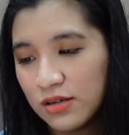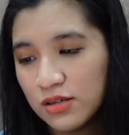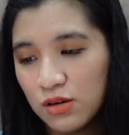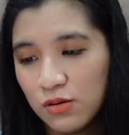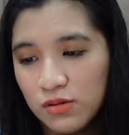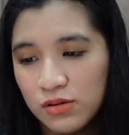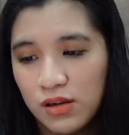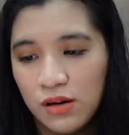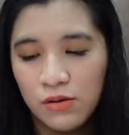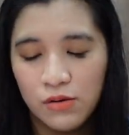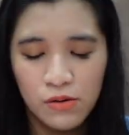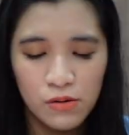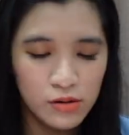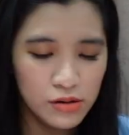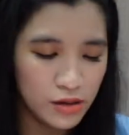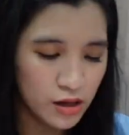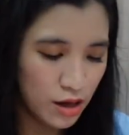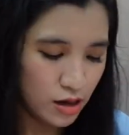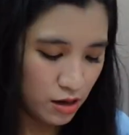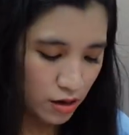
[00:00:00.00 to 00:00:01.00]
So the
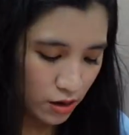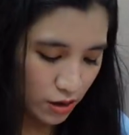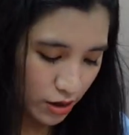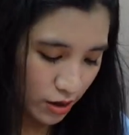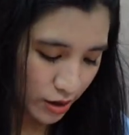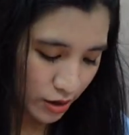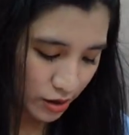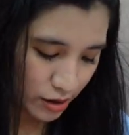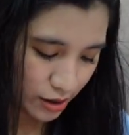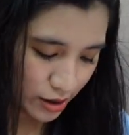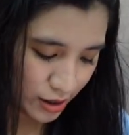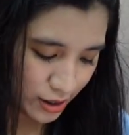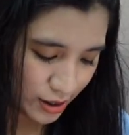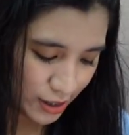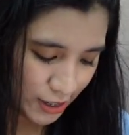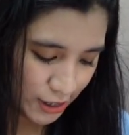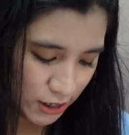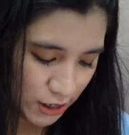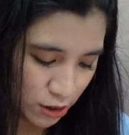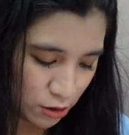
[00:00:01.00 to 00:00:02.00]
whole order
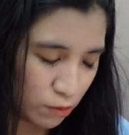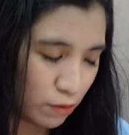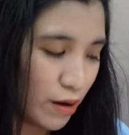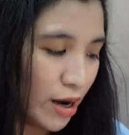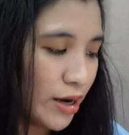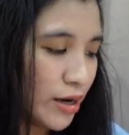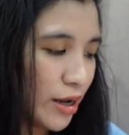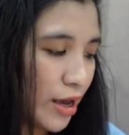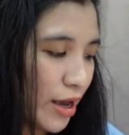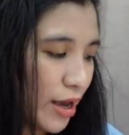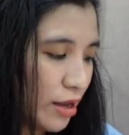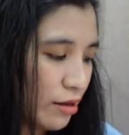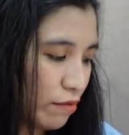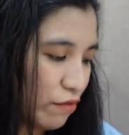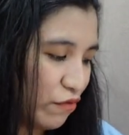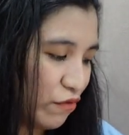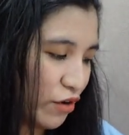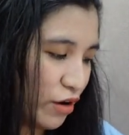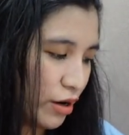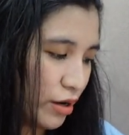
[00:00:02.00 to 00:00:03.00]
is
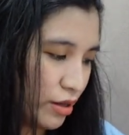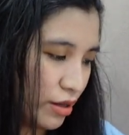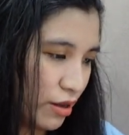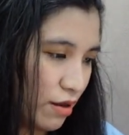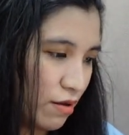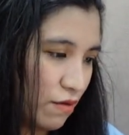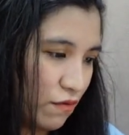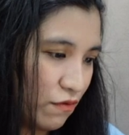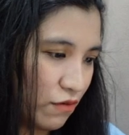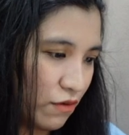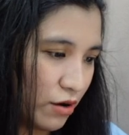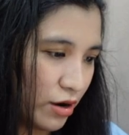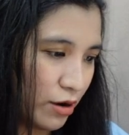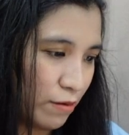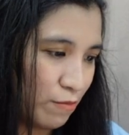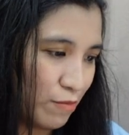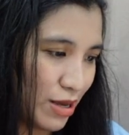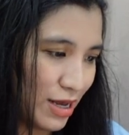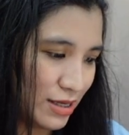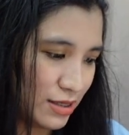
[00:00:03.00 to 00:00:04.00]
1,844
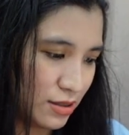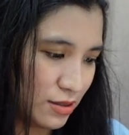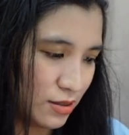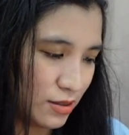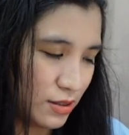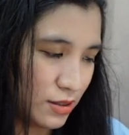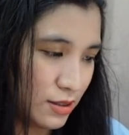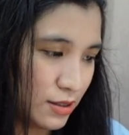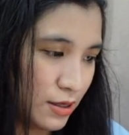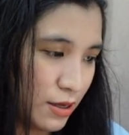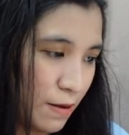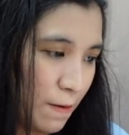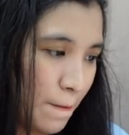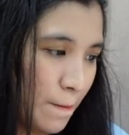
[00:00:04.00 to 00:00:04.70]
pesos.